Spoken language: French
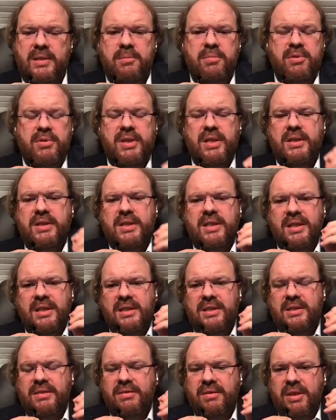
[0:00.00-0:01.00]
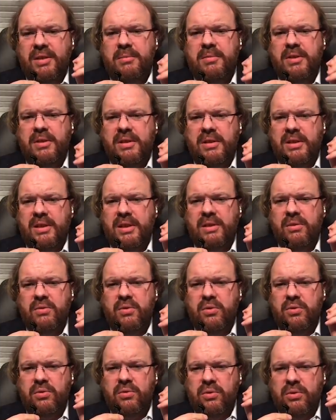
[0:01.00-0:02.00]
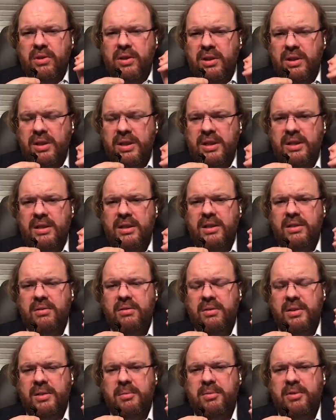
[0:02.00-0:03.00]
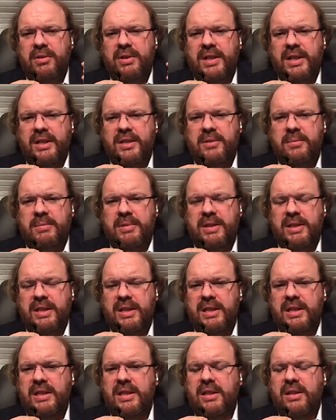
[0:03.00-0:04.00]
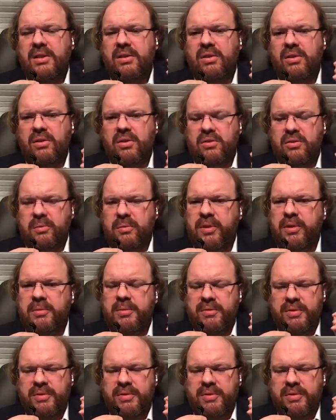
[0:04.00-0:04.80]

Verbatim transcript: Et c'est pour ça que c'est vraiment quelque chose de clé que d'apprendre à respirer lentement.